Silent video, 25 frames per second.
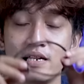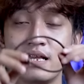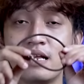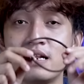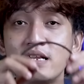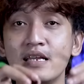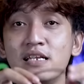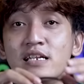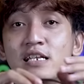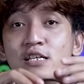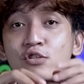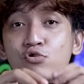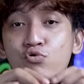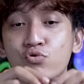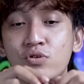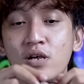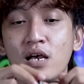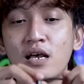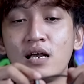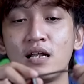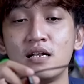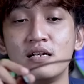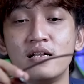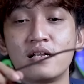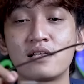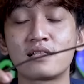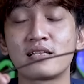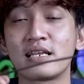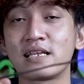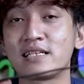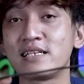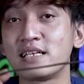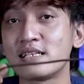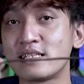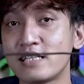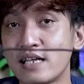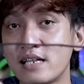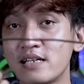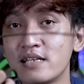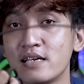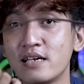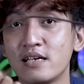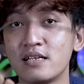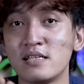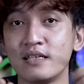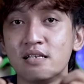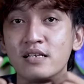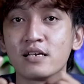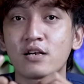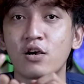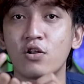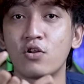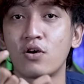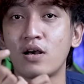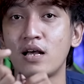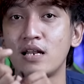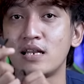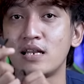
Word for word: Dan ini juga dirt resistant ya, jadi kalau